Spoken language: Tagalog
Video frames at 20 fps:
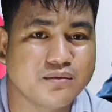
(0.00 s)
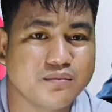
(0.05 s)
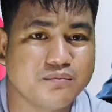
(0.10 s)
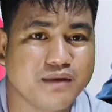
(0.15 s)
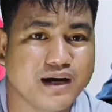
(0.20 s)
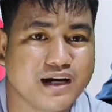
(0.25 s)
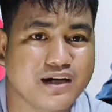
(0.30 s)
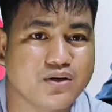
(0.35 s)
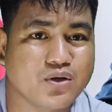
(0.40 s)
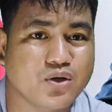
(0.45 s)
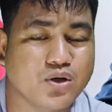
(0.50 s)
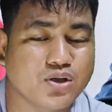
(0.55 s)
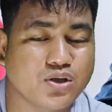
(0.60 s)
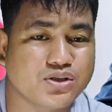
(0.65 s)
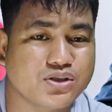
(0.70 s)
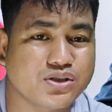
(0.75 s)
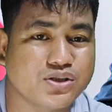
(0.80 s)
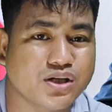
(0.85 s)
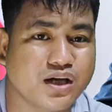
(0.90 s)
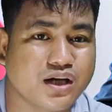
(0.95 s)

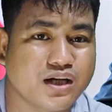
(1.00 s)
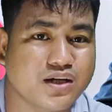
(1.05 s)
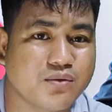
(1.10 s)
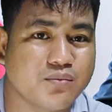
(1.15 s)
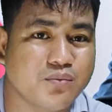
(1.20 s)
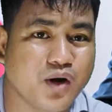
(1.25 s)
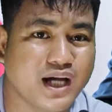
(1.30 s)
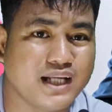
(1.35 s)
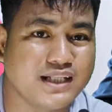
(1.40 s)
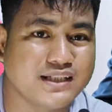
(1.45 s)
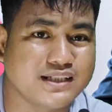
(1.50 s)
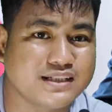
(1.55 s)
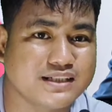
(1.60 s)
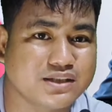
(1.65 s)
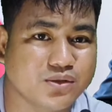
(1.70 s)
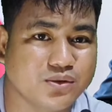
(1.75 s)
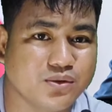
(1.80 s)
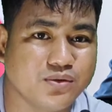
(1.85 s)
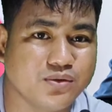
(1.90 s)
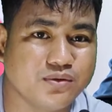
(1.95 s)
Marcos uh,
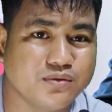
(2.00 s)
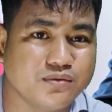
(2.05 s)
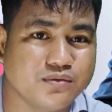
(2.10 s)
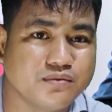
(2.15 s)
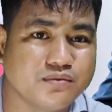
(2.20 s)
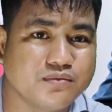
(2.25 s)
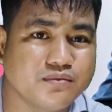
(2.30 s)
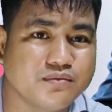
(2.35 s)
Romualdez doon.